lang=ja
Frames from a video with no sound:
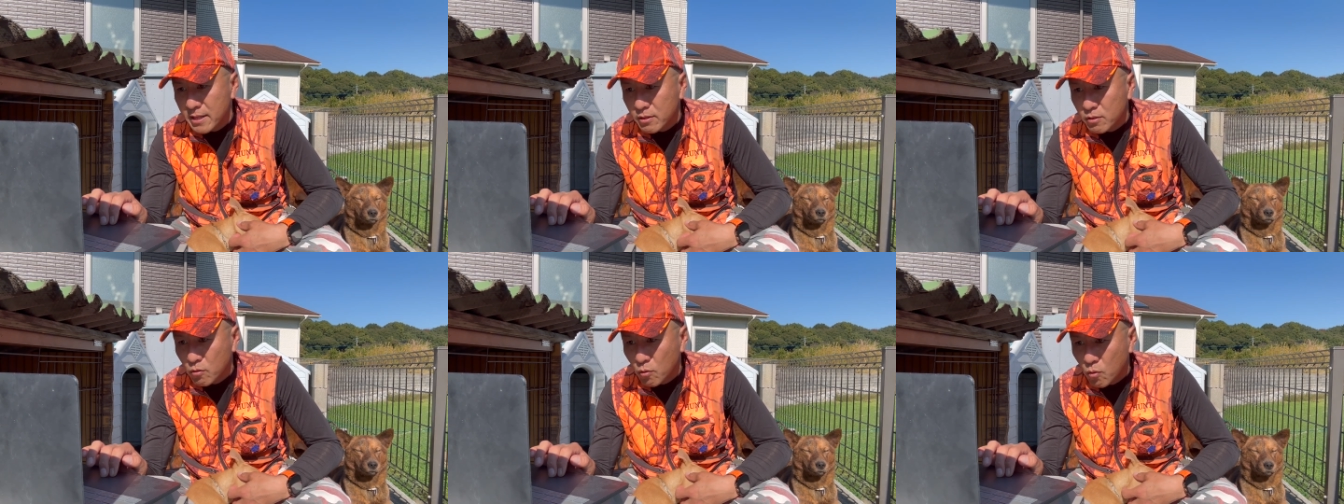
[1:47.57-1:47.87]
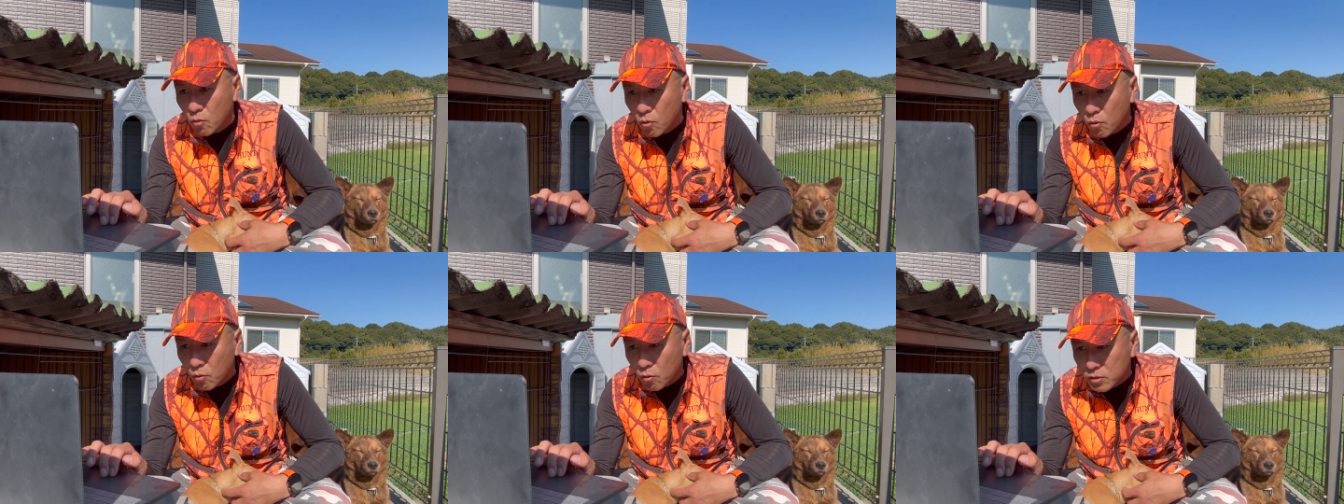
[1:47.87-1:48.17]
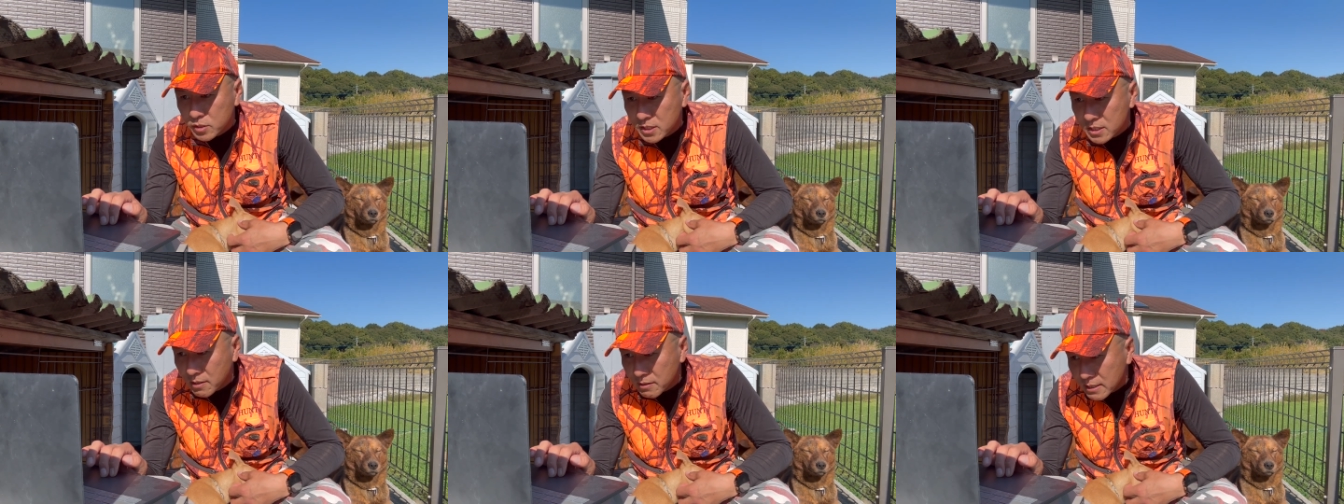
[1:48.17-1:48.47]
こ
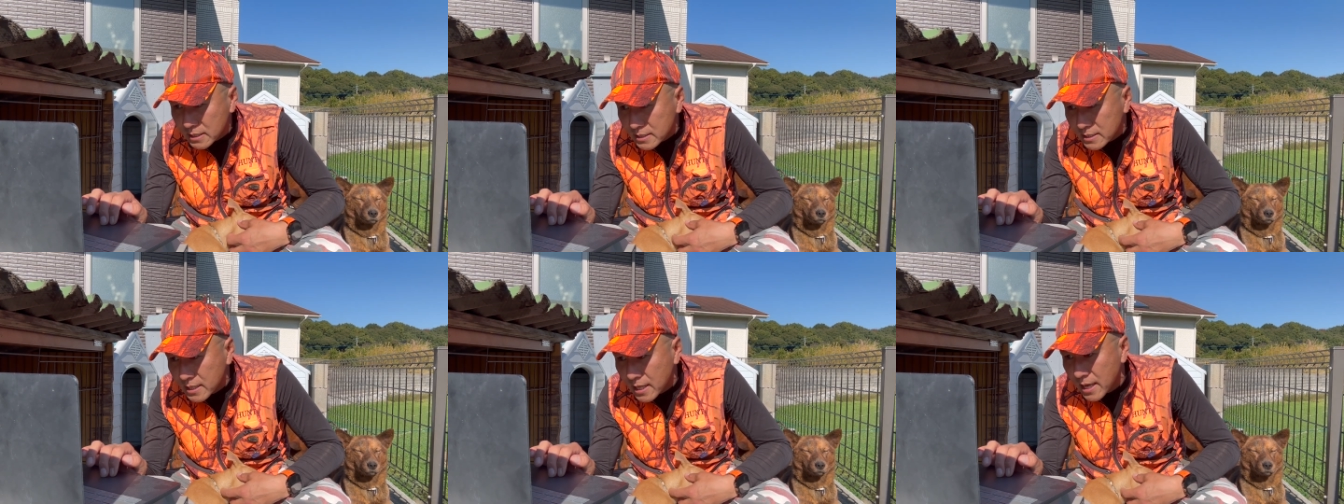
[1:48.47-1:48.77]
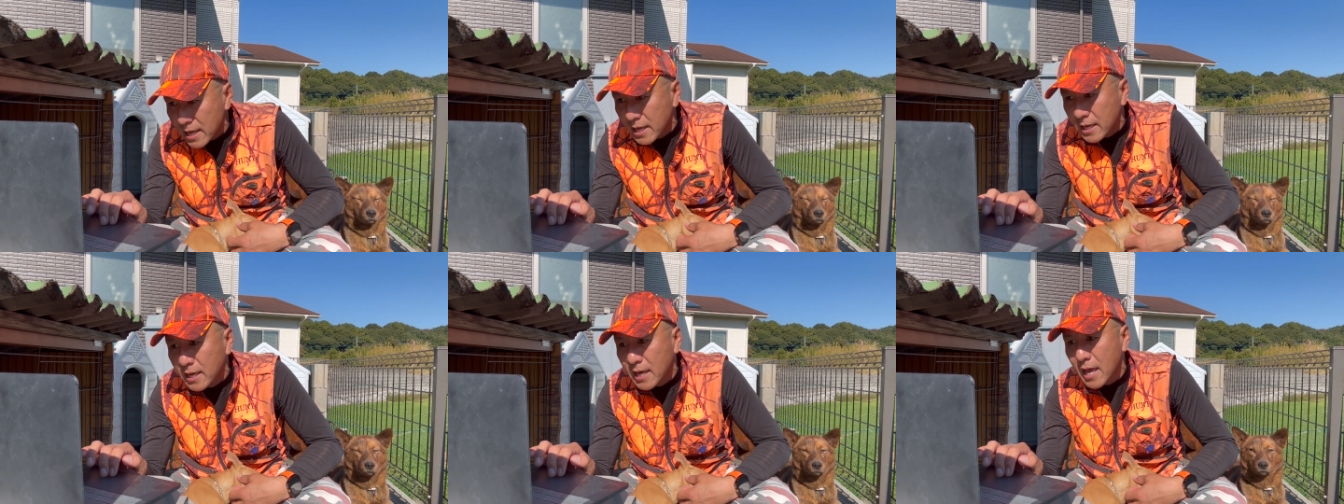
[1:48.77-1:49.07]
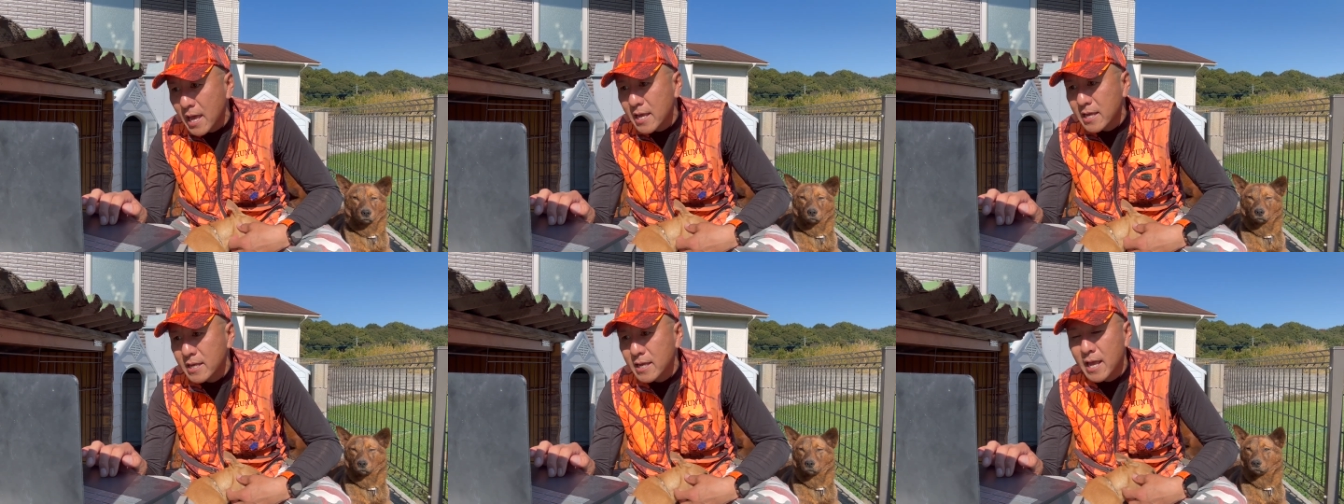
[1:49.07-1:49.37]
ちらはですね、
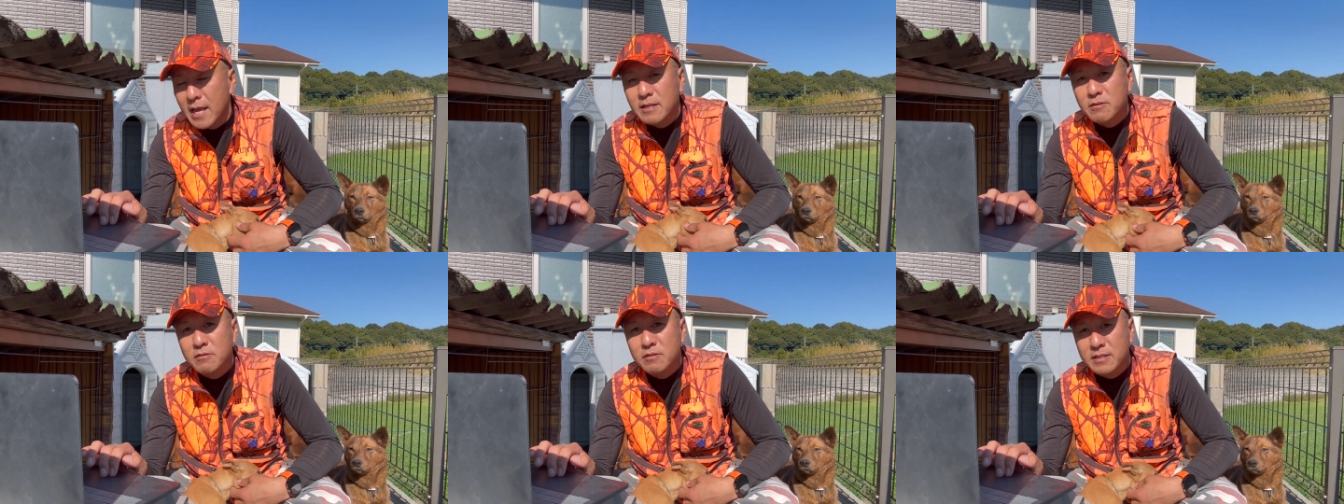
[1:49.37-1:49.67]
KN